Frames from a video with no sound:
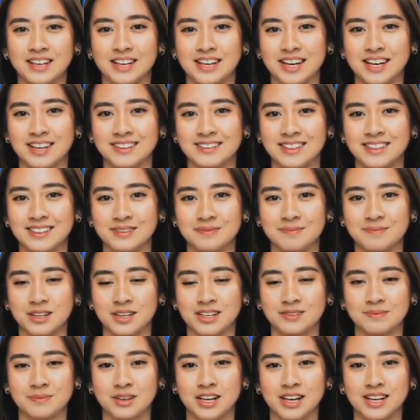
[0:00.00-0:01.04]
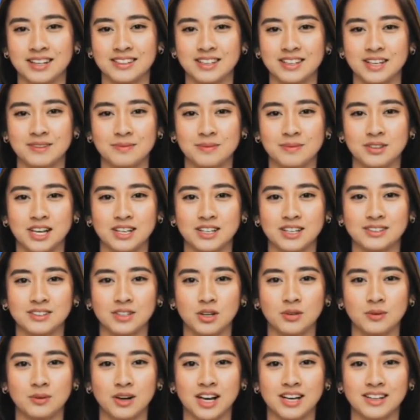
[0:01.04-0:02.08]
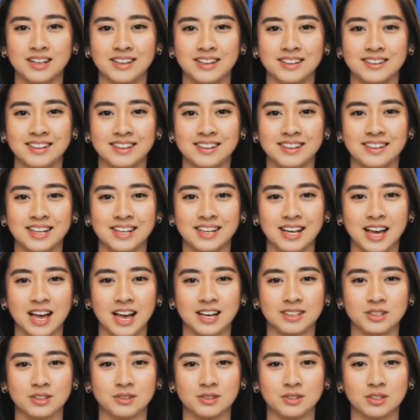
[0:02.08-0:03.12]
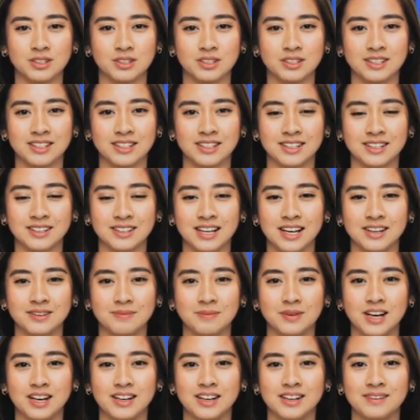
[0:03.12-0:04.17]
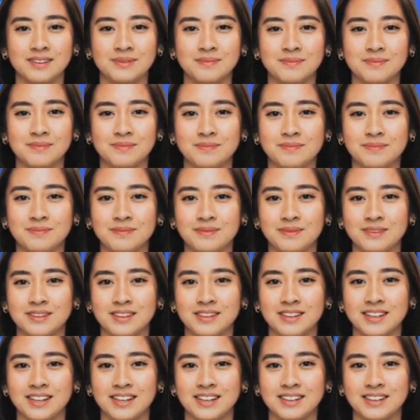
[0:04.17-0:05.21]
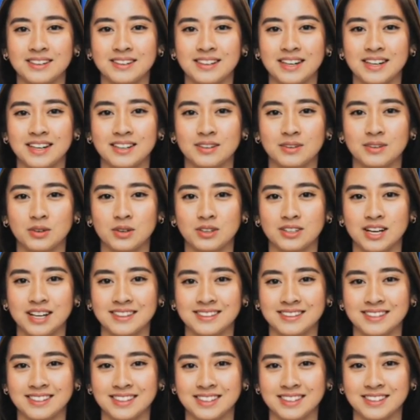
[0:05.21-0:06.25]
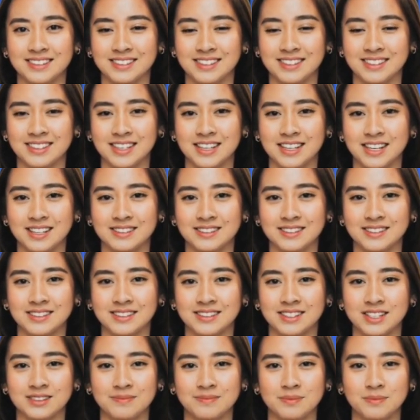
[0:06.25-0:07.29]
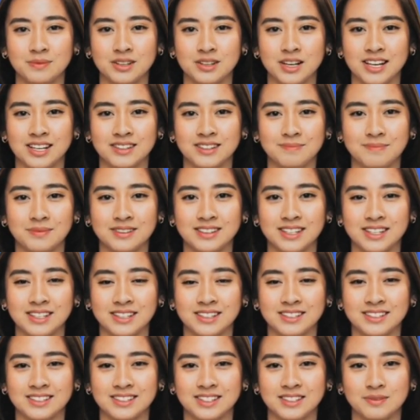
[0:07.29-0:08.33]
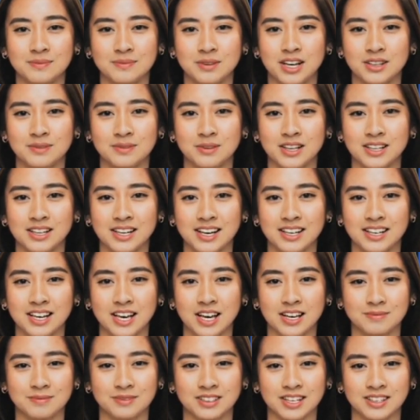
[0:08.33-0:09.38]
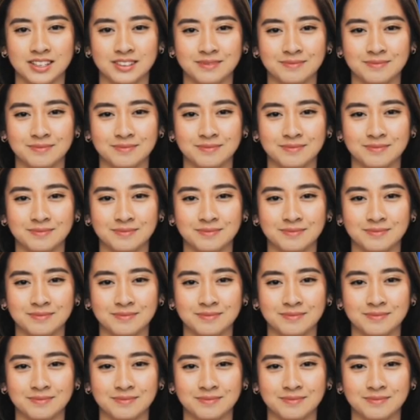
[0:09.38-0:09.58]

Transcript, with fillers: Rasanya mirip dengan campuran stroberi, anggur, dan cranberry. Teksturnya sedikit kenyal dan memiliki biji kecil pada bagian dalamnya.